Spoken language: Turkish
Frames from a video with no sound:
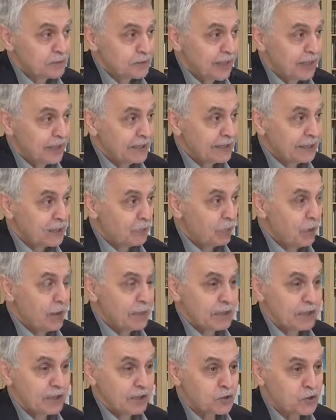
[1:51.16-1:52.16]
Yani
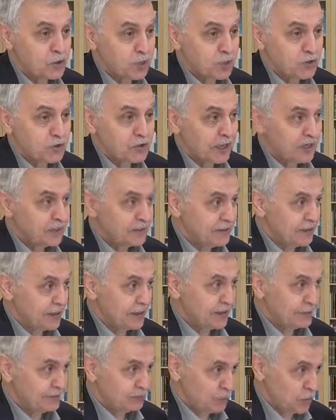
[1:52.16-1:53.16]
ma kunte
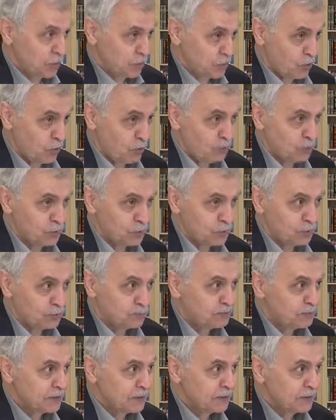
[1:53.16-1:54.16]
diye okur musun?